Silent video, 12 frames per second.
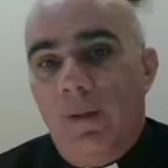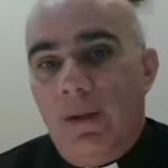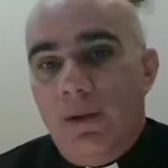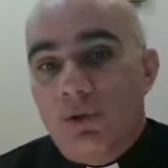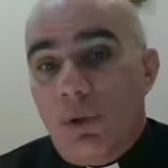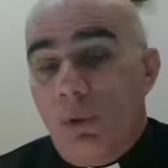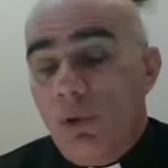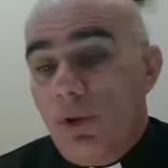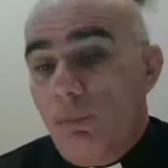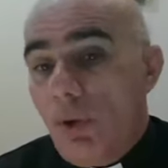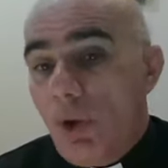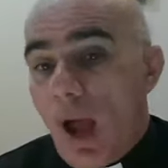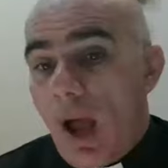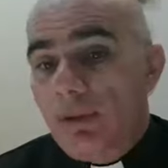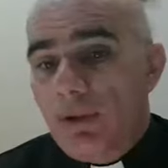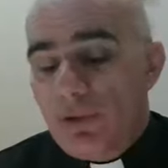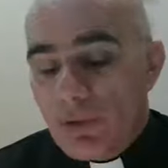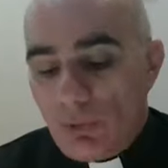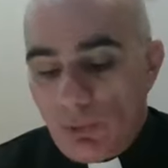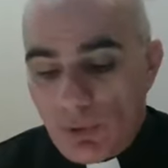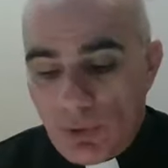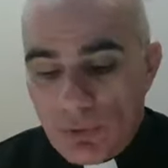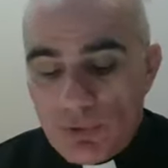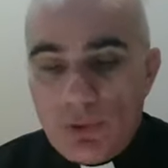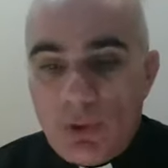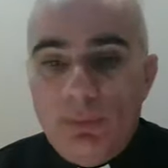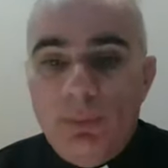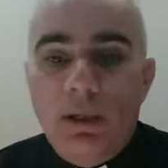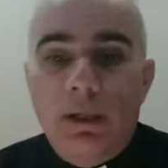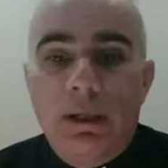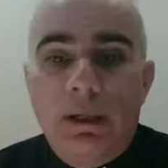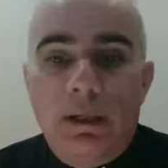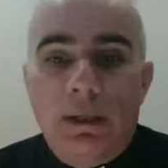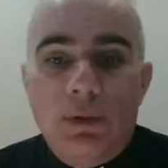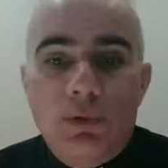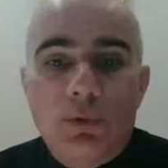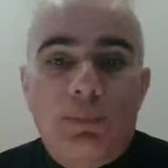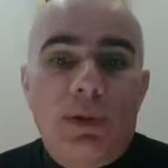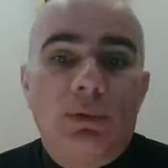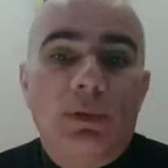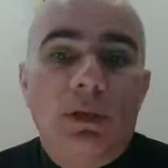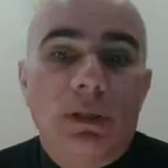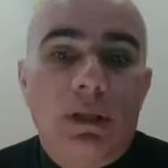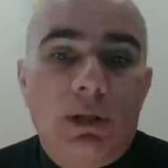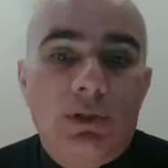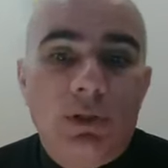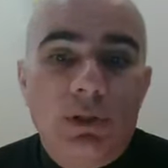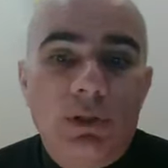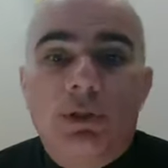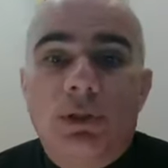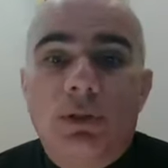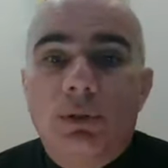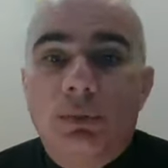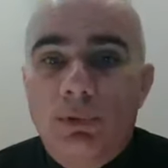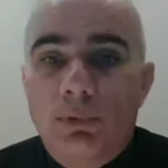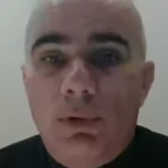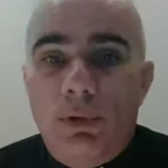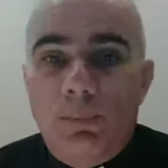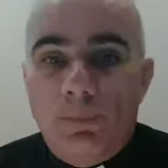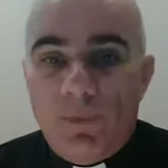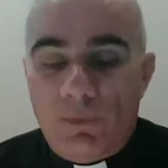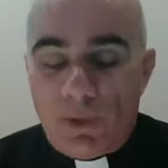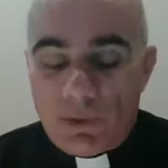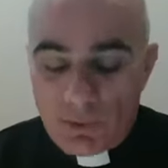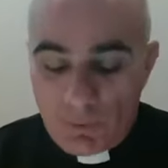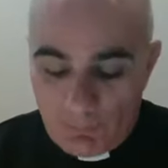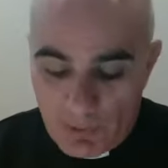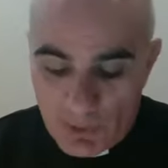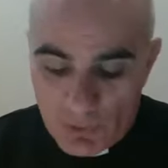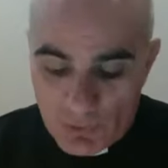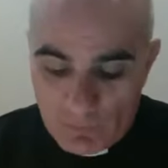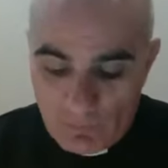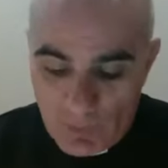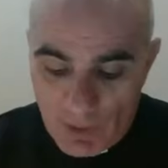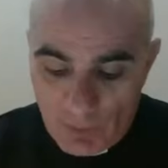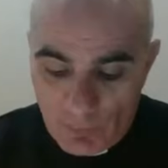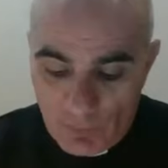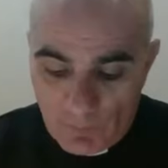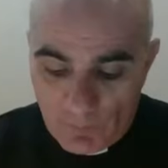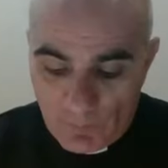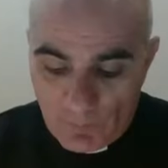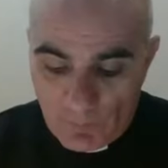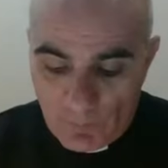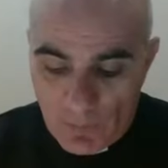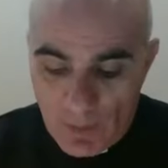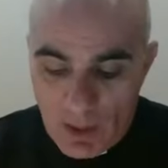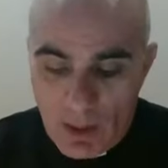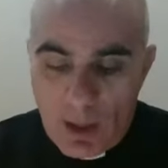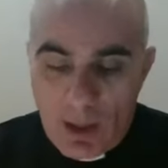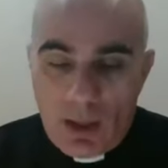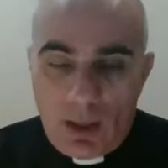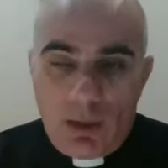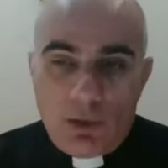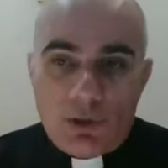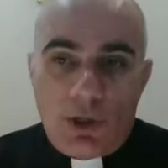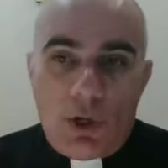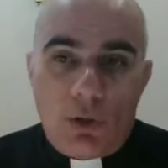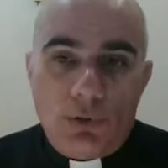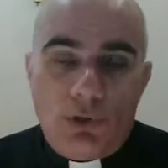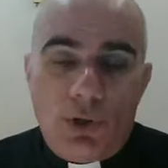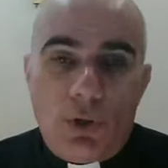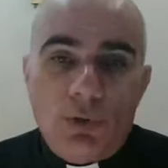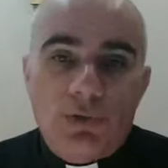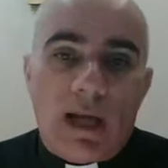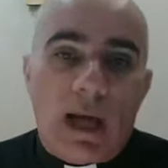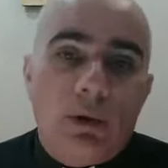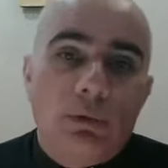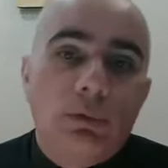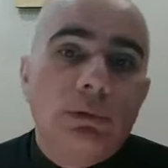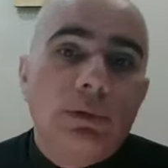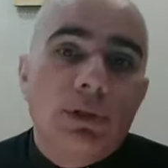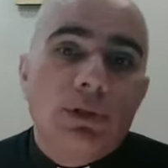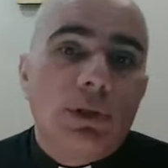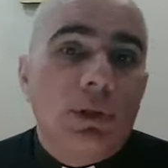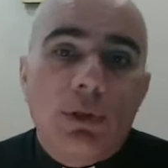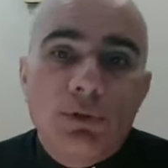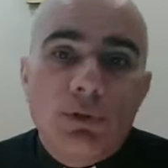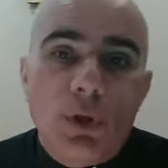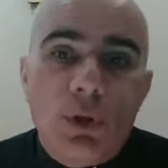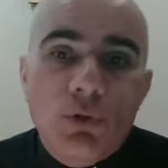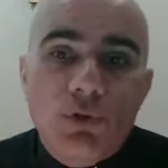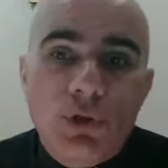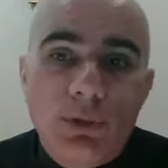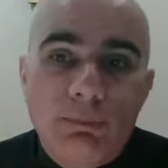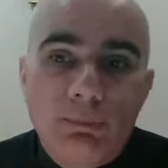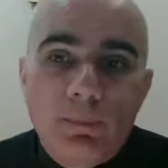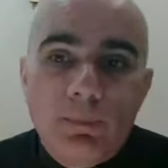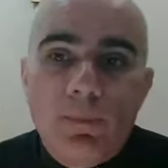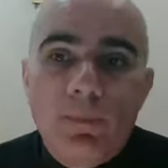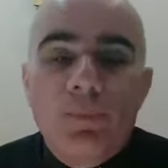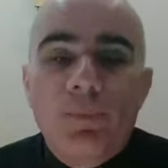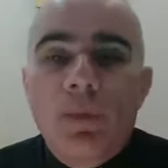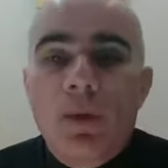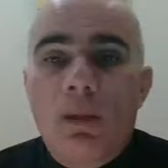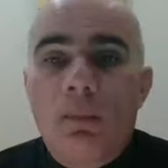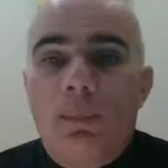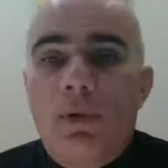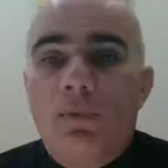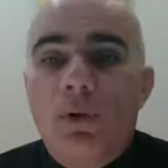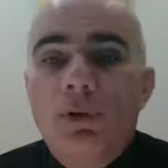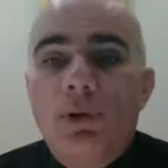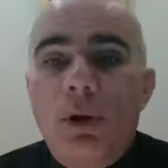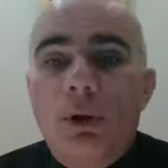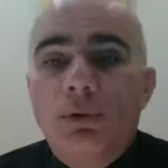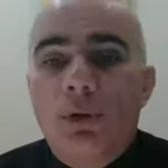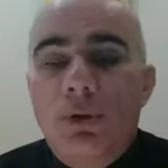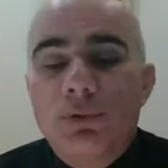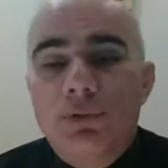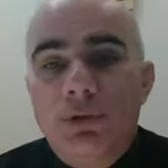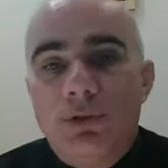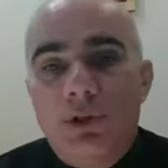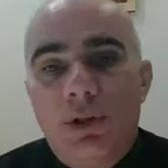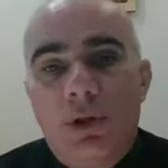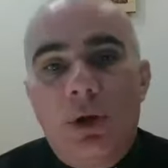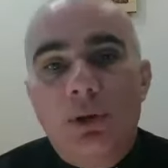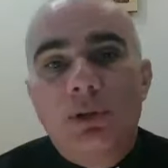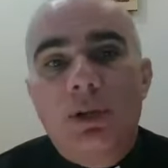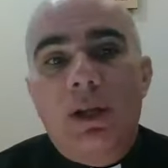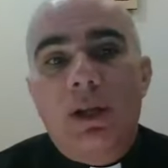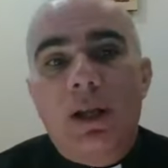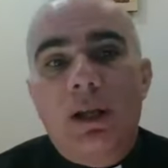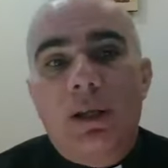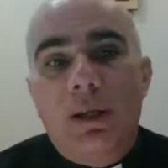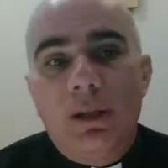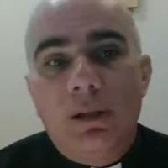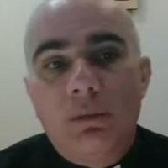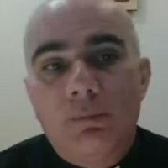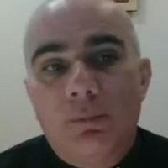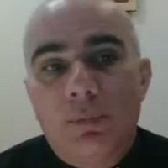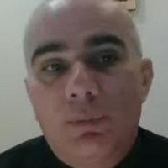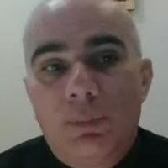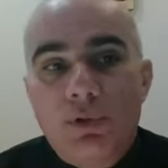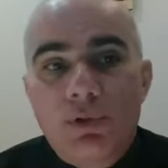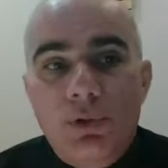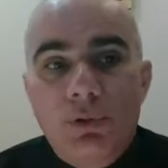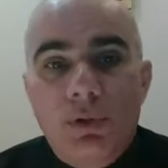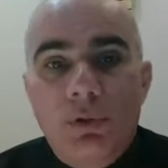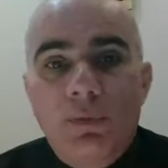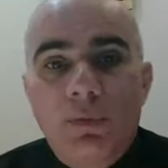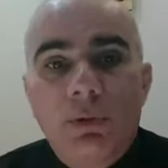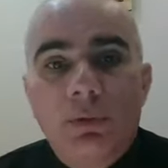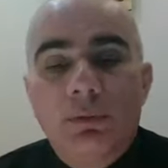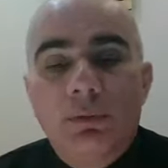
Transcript: są one bogate, są one ozdobne, zupełnie inaczej niż to było no, właśnie w I wieku. Jeżeli chodzi o Zachód, jeżeli chodzi o Rzym, Powoli odchodzi się od greki, bo początkowo